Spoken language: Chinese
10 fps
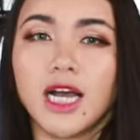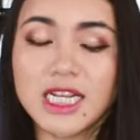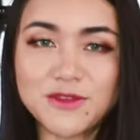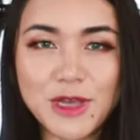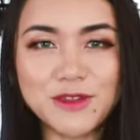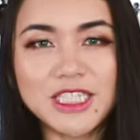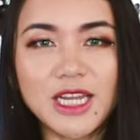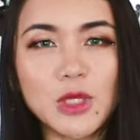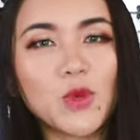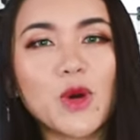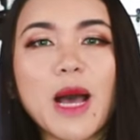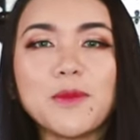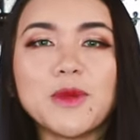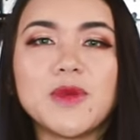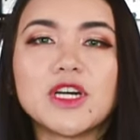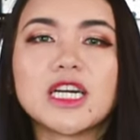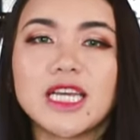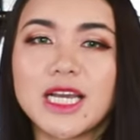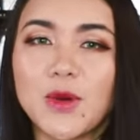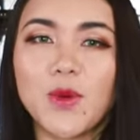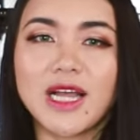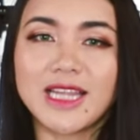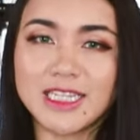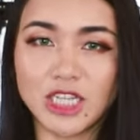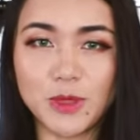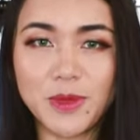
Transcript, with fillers: X5 系列的握把并没有可以更换大小的